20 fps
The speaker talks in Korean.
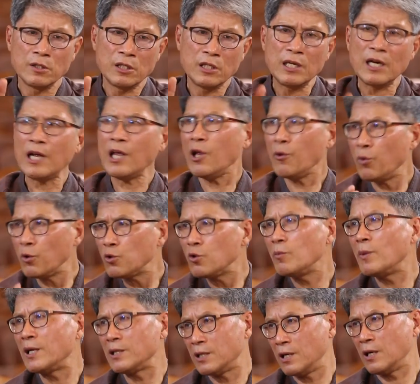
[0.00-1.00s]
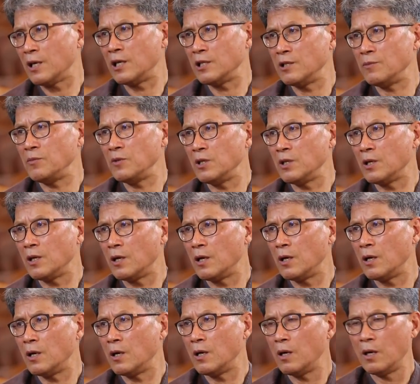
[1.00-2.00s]
신앙 회복도 마찬가지입니다.
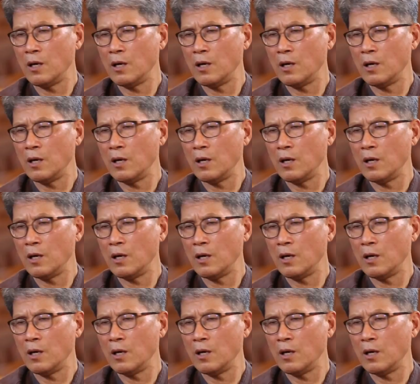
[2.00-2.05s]
예.